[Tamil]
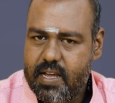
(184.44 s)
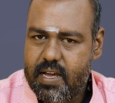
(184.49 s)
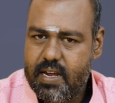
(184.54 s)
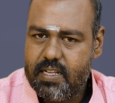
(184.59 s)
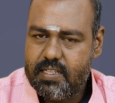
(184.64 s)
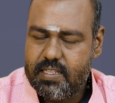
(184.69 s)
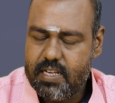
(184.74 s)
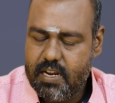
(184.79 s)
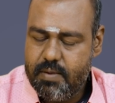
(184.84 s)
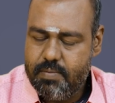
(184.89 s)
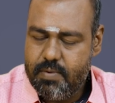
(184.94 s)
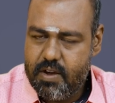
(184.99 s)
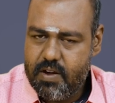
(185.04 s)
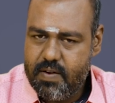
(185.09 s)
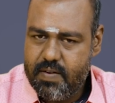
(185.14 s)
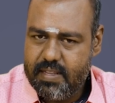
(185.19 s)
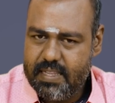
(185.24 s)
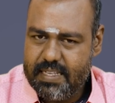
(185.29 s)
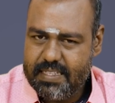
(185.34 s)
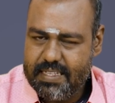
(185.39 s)
இருக்கார் சனி
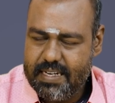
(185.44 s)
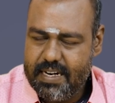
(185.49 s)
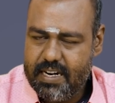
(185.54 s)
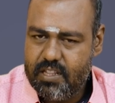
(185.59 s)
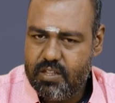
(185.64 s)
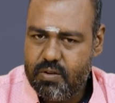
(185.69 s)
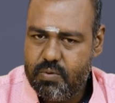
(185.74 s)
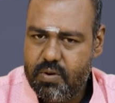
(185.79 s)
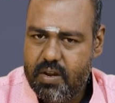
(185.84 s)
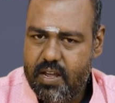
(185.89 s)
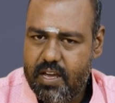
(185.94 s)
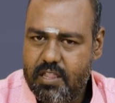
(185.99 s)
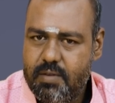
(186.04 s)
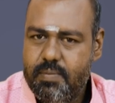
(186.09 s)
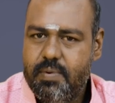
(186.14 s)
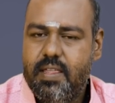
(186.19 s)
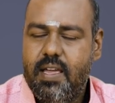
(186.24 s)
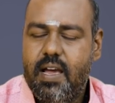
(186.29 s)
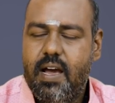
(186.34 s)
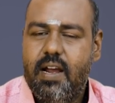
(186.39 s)
பகவான் தசை நடத்தக்கூடிய
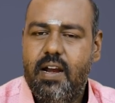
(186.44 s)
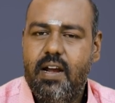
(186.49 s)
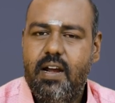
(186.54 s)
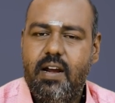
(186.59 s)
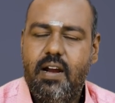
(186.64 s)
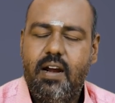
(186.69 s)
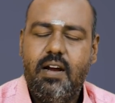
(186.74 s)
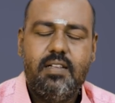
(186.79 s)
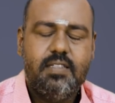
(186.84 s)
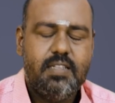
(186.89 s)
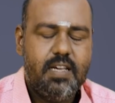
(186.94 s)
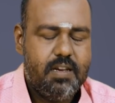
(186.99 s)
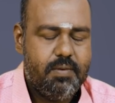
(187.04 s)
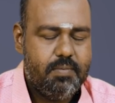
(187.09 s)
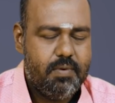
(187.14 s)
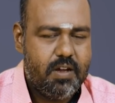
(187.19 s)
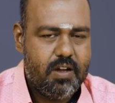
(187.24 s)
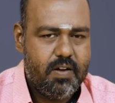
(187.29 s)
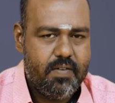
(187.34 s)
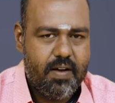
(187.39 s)
அதிபதி யார் என்றால் சனி
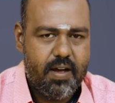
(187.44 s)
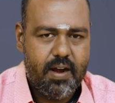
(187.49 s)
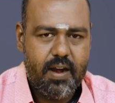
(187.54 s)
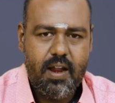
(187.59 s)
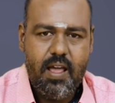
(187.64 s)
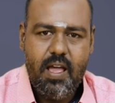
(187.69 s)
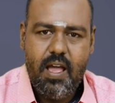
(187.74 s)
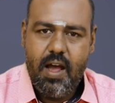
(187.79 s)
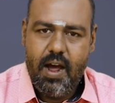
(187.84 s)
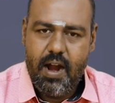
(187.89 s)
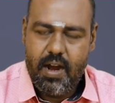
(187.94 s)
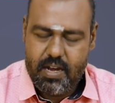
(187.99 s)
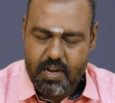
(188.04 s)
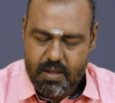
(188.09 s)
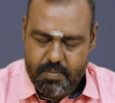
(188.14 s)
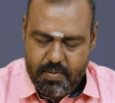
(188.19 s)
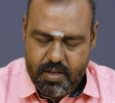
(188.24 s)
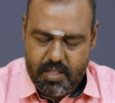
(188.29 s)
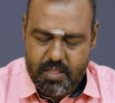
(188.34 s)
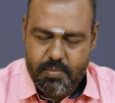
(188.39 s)
பகவான்
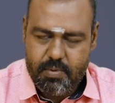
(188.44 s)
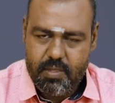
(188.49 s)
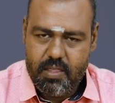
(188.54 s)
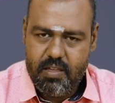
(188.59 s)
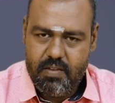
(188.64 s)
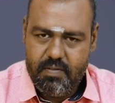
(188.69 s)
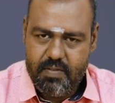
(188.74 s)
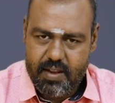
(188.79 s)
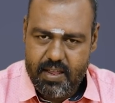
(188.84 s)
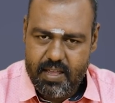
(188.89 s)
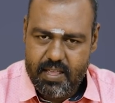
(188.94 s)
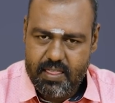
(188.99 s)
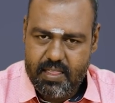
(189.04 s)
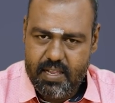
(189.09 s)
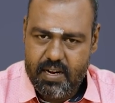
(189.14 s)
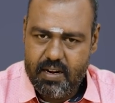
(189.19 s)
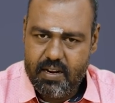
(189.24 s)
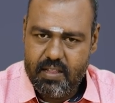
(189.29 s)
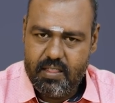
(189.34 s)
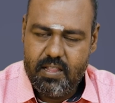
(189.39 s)
அட்டமாதிபதி
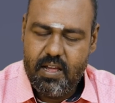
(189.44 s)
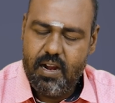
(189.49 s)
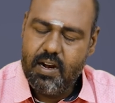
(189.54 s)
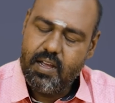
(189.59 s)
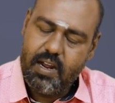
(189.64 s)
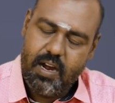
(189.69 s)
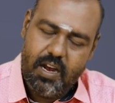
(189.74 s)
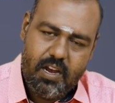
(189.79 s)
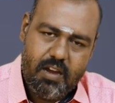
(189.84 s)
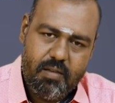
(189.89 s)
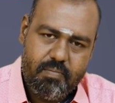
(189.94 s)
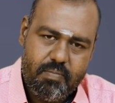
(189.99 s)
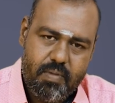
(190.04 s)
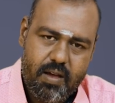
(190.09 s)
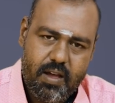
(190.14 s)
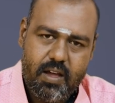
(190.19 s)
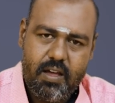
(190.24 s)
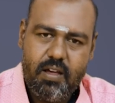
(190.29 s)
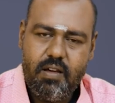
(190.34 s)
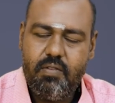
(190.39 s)
விரயத்தில் இருந்தால்
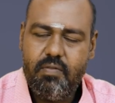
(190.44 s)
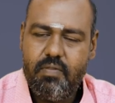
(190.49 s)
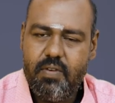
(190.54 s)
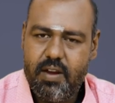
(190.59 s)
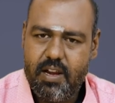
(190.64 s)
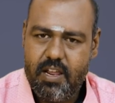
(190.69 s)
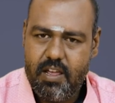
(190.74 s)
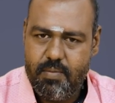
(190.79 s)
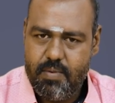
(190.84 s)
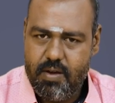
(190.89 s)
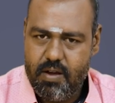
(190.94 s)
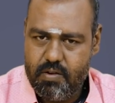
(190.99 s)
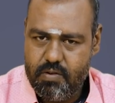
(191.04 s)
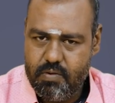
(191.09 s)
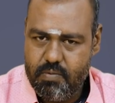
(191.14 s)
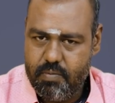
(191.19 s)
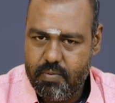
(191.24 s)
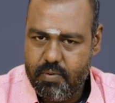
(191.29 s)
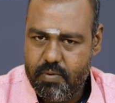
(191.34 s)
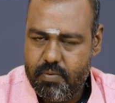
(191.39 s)
கண்டிப்பாக
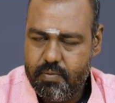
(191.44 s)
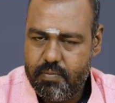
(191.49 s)
விரயமாகும்